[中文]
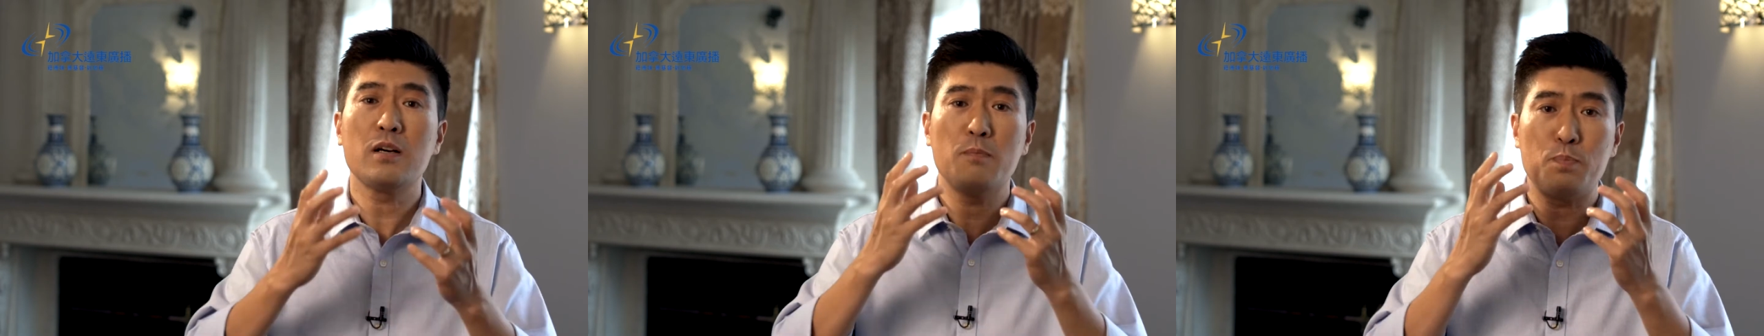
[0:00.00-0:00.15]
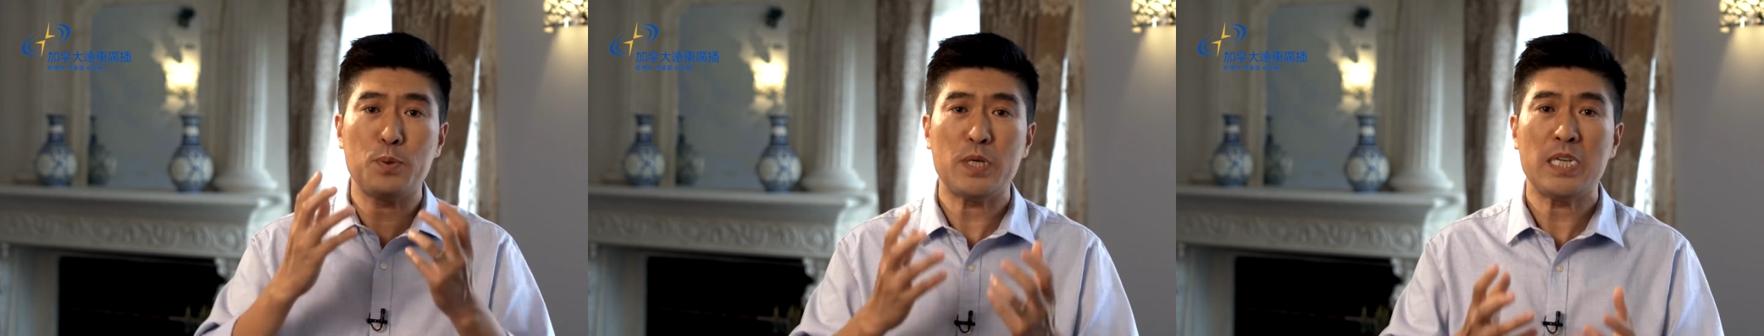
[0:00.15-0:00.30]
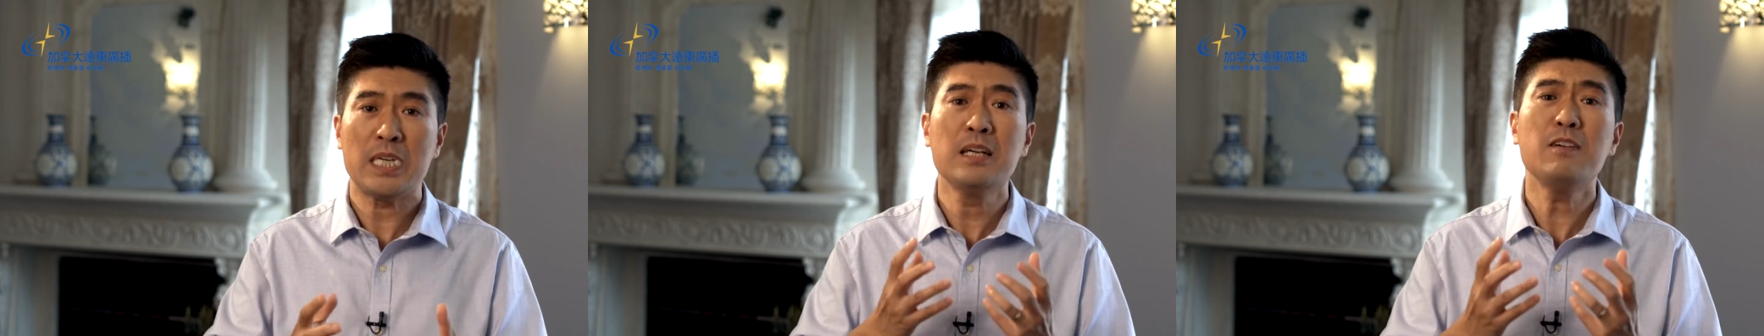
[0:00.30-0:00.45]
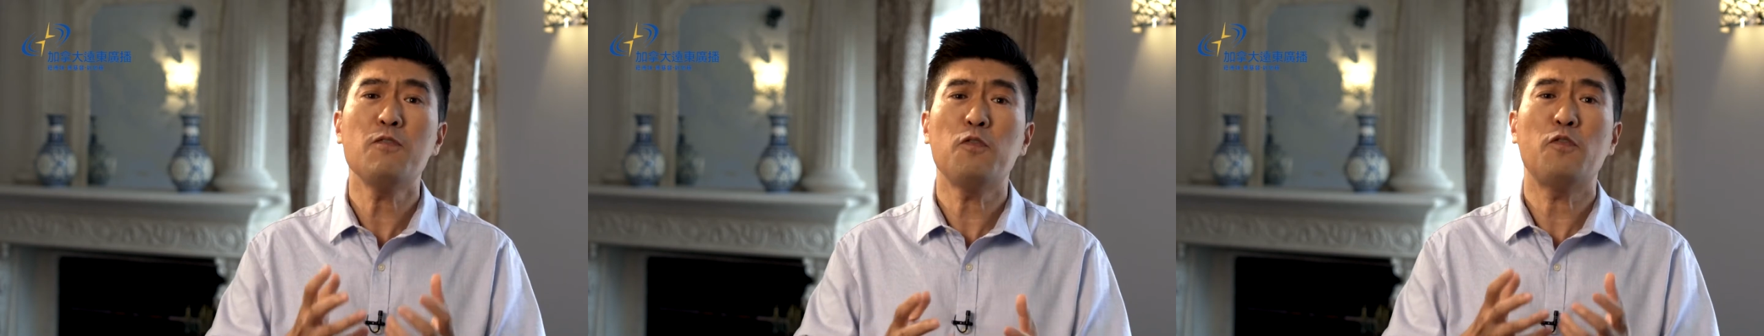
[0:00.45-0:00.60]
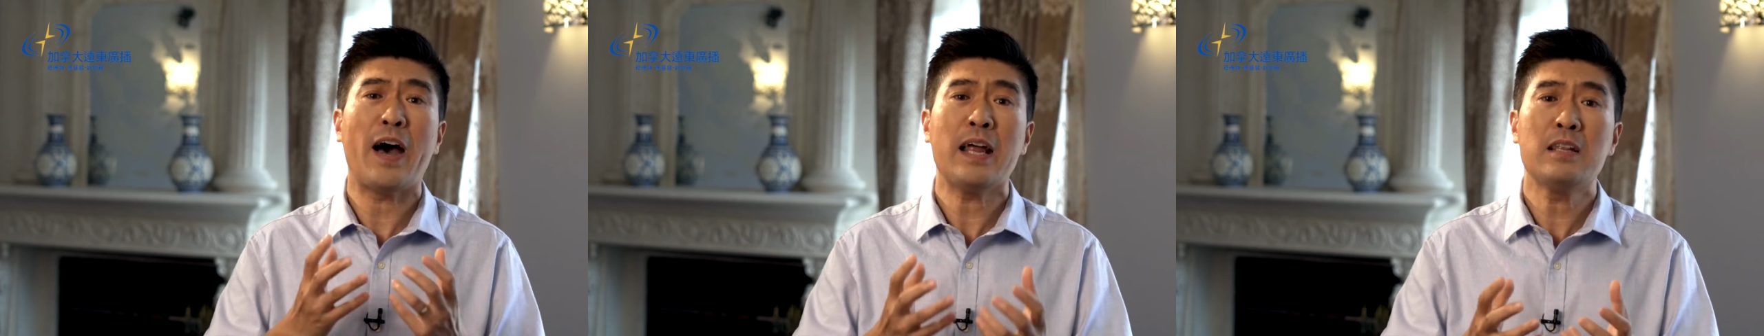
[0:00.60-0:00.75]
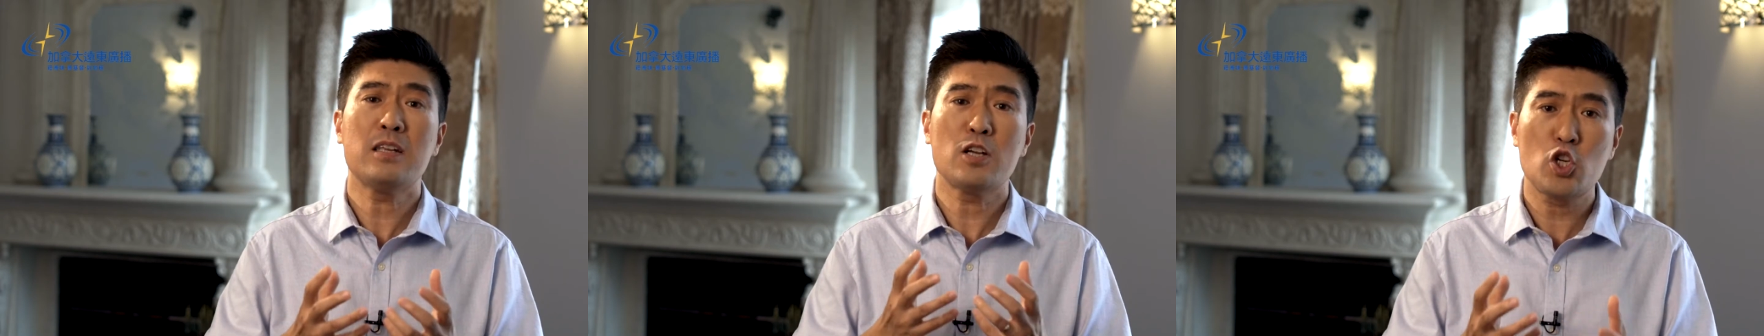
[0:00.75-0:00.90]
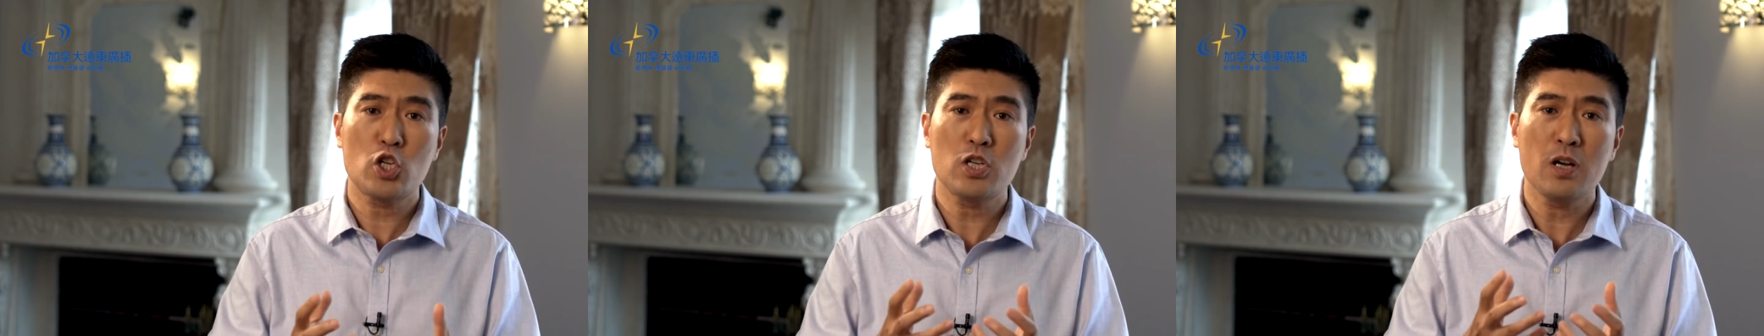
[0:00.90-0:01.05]
平凡
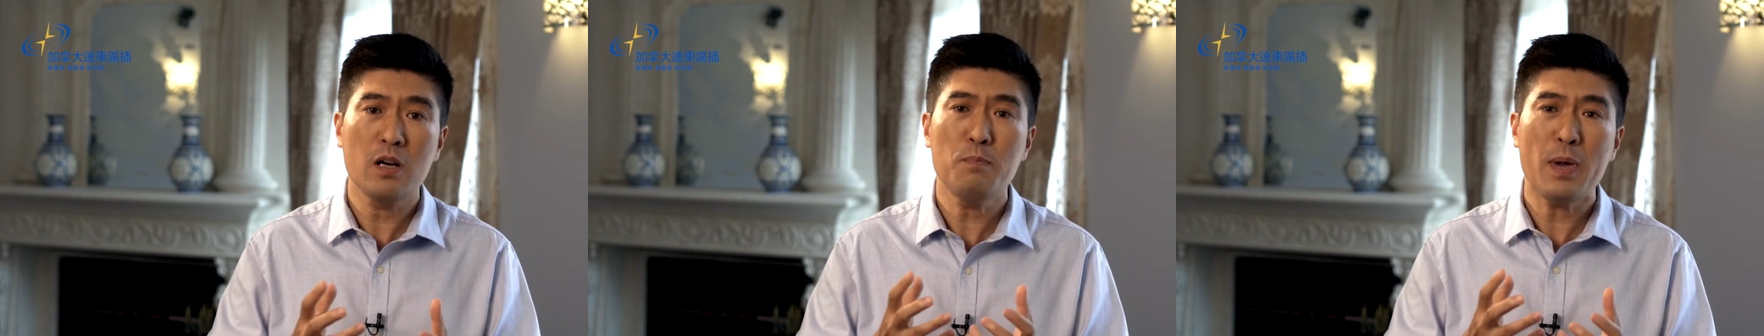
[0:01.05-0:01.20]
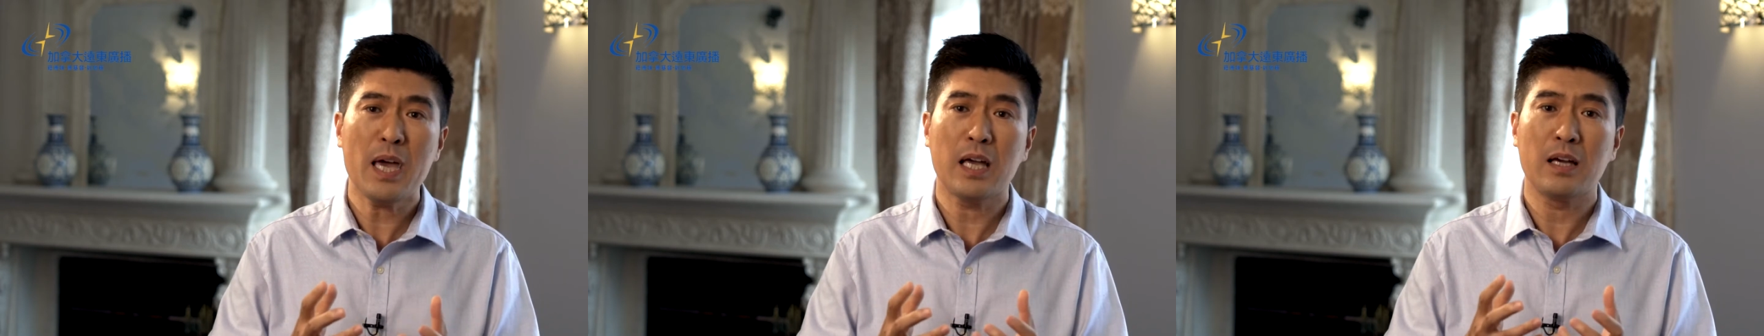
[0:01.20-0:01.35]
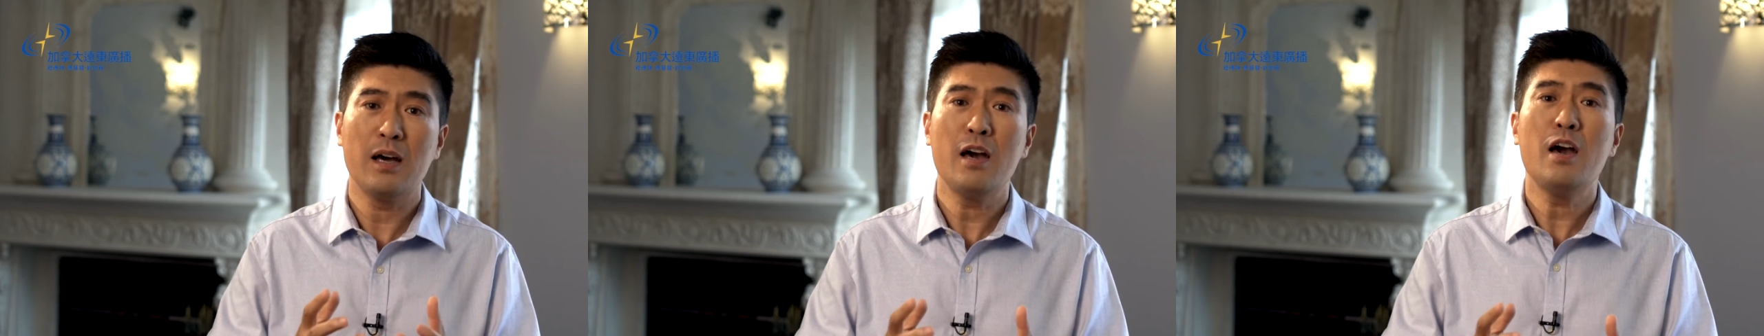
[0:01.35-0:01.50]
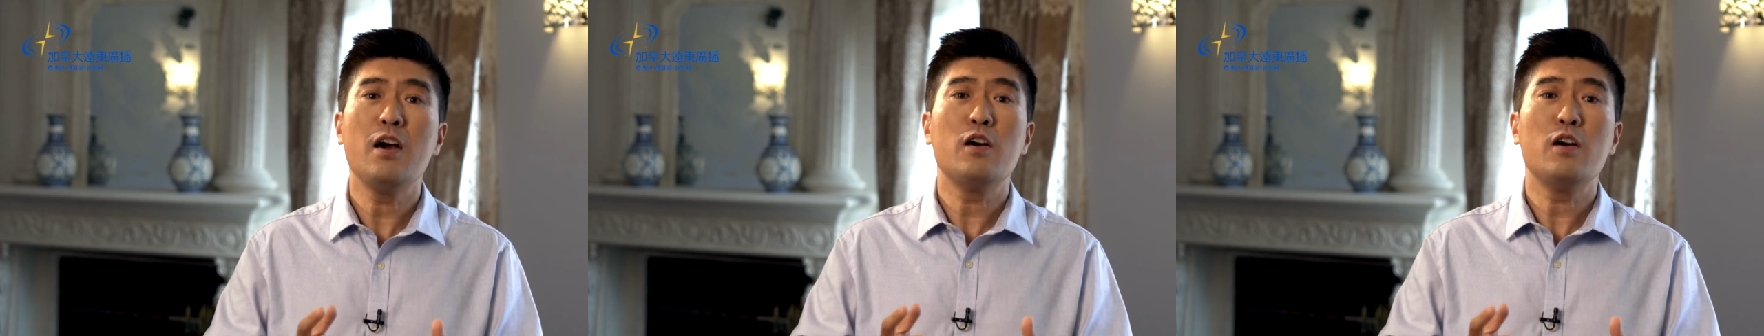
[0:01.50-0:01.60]
的生命